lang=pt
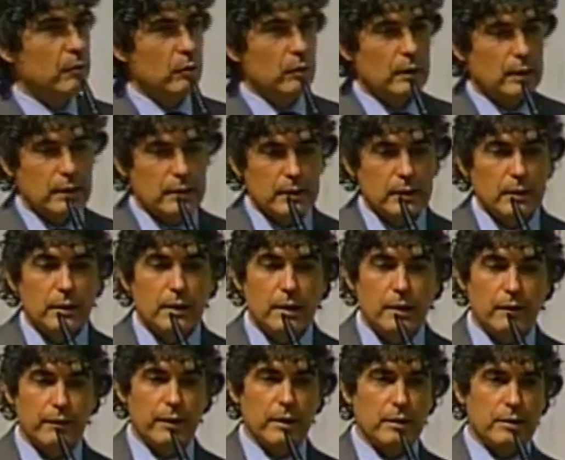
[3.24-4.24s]
aqui muitas
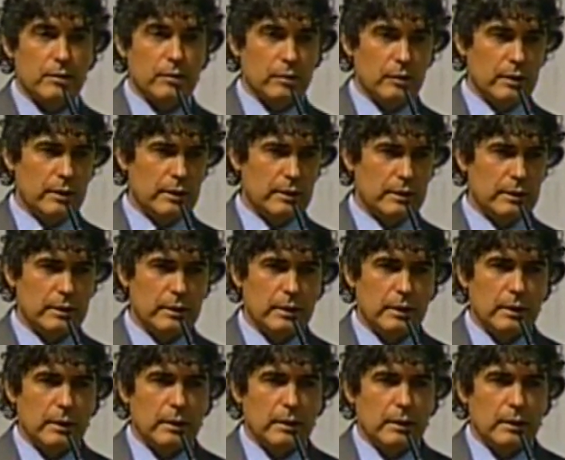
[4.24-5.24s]
intervenções
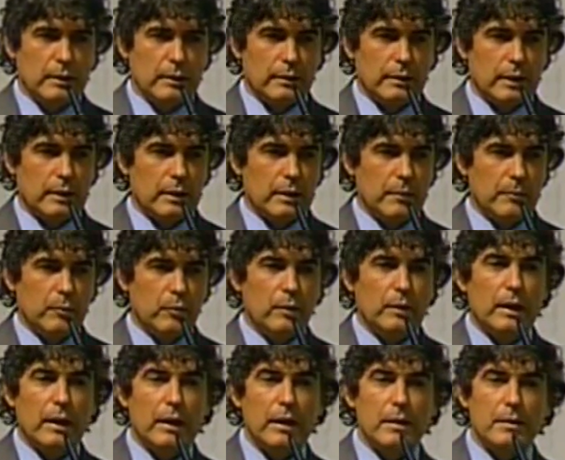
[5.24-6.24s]
na
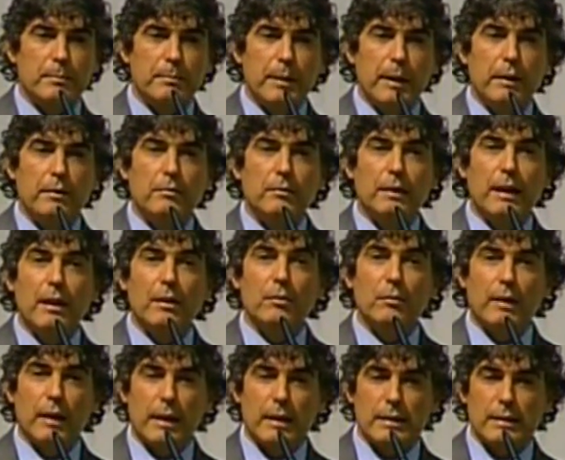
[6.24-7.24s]
tribuna a respeito da
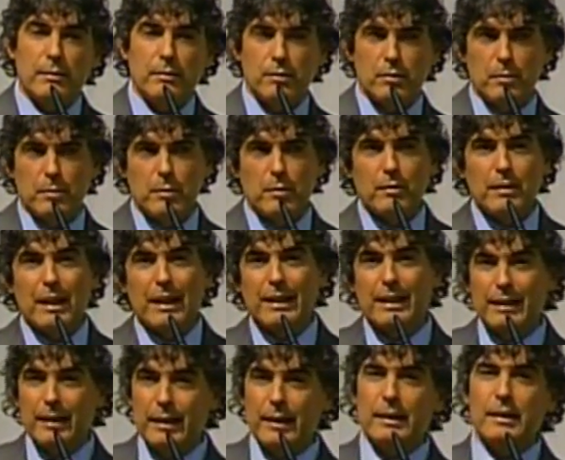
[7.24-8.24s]
educação e, sobretudo, da
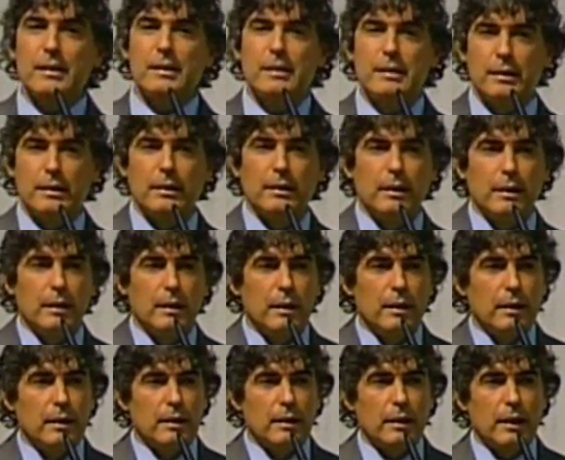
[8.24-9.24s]
crise
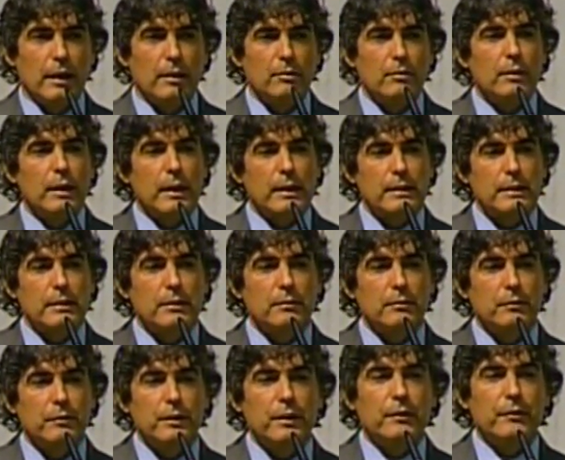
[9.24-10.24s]
que a
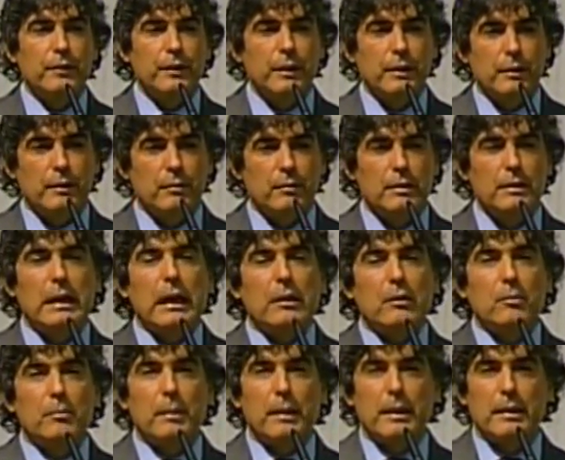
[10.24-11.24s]
educação vive no
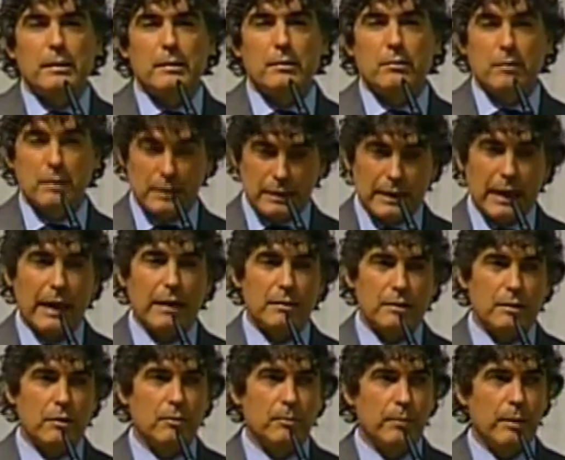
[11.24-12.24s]
estado, do Brasil, no
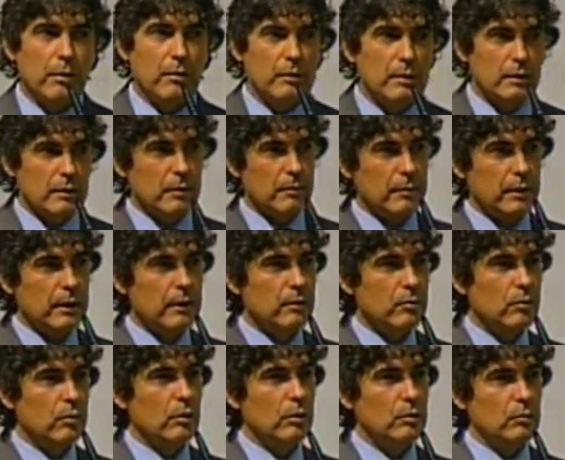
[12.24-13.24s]
estado de São Paulo e também
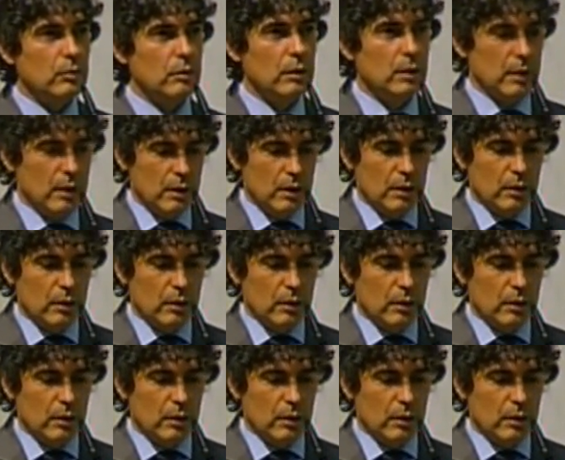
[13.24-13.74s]
em todo